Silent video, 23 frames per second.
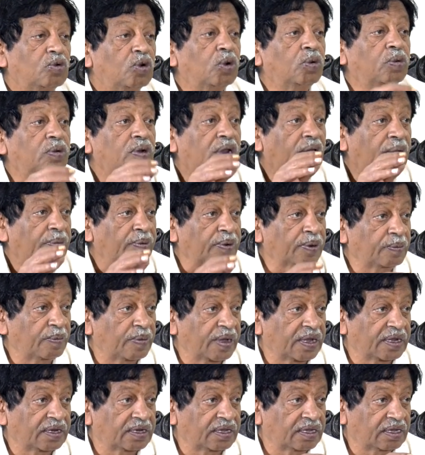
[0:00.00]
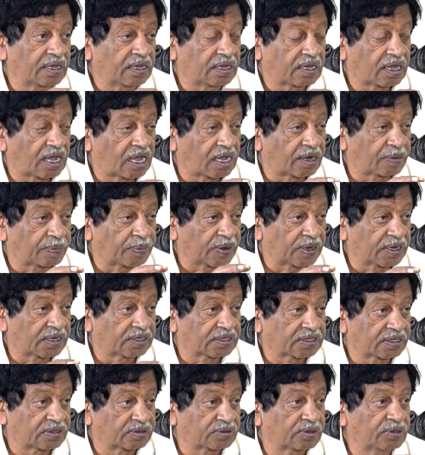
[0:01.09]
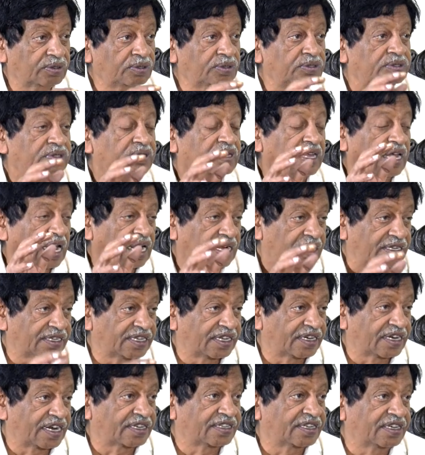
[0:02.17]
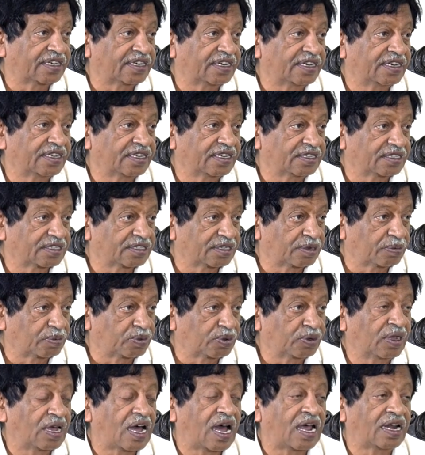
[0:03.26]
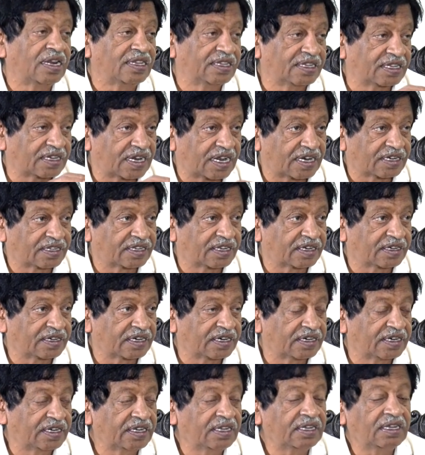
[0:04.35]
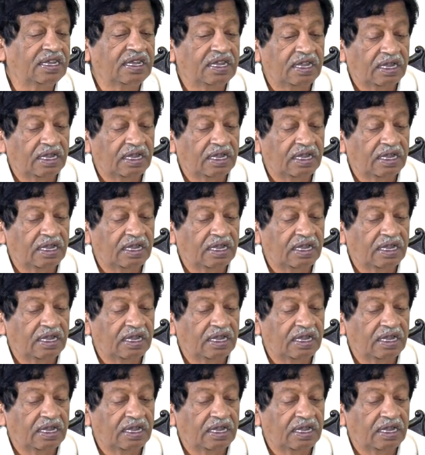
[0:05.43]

ఓబులాపురం మైనింగ్ కార్పొరేషన్కు గాలి జనార్దన్ రెడ్డికి ఇచ్చినప్పుడు గాలి జనార్దన్ రెడ్డి